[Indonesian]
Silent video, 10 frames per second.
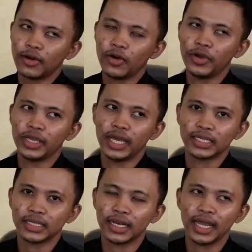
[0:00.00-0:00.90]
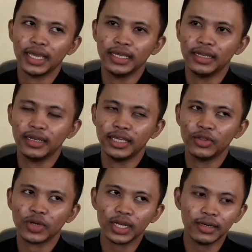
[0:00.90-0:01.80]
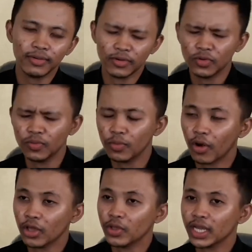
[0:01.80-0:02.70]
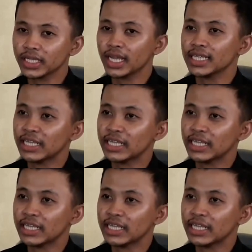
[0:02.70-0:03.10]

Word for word: Oh iya, selain itu kan umroh itu kan salah